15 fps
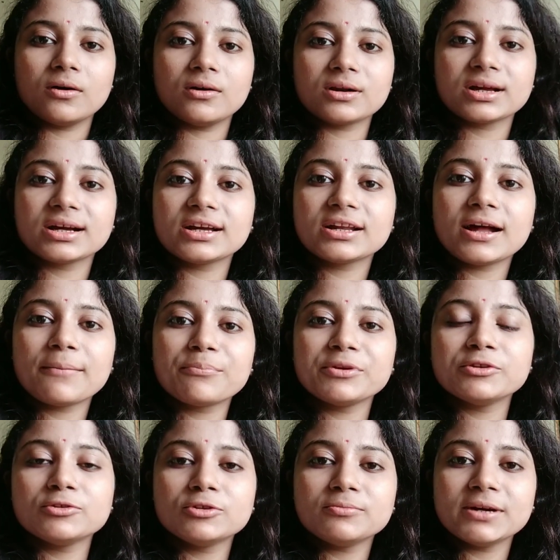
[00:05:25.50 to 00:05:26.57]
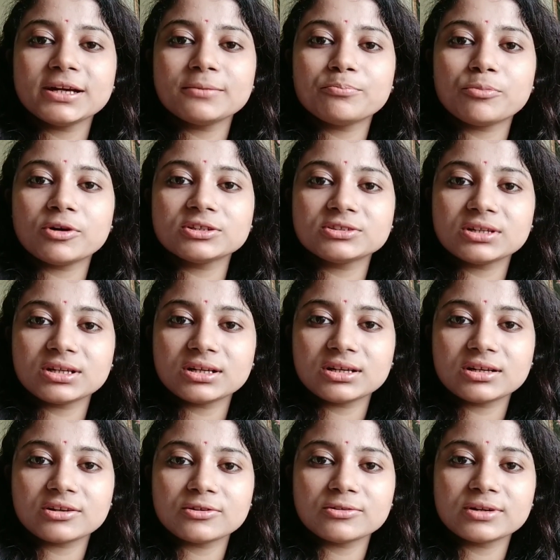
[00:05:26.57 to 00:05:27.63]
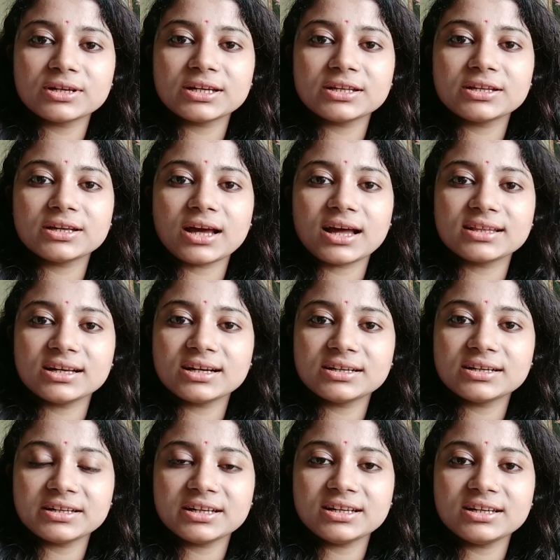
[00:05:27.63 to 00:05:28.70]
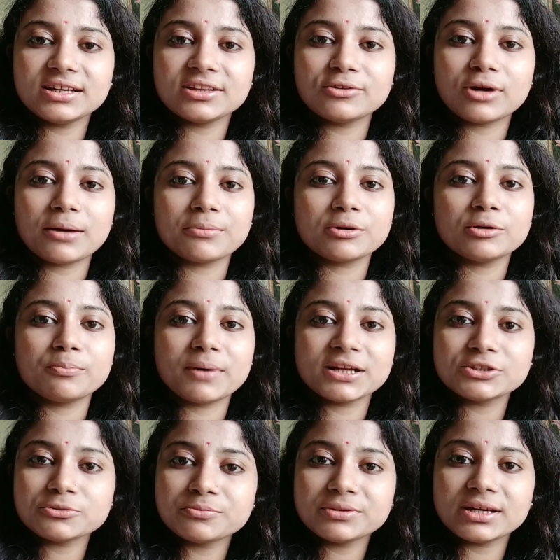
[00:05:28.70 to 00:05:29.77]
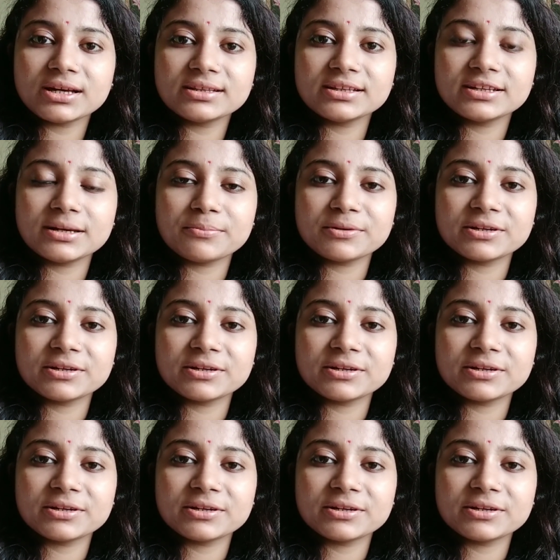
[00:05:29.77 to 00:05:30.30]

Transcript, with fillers: और अगर आप यूलो बाइक पॉज कर कर रखोगे आधा घंटे के लिए तो आपको पाँच रुपया देना